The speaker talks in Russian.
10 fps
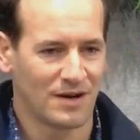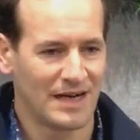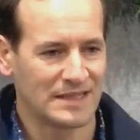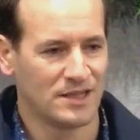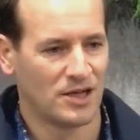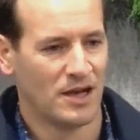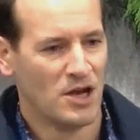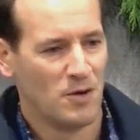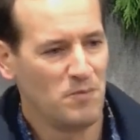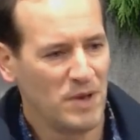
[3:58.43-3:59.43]
разных
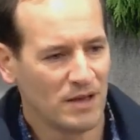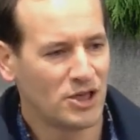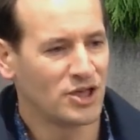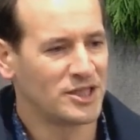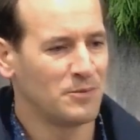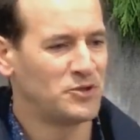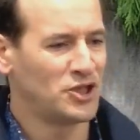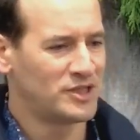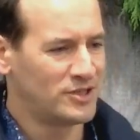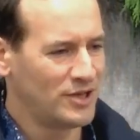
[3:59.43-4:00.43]
мелких
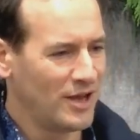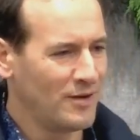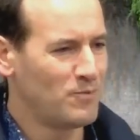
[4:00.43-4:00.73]
запчастей,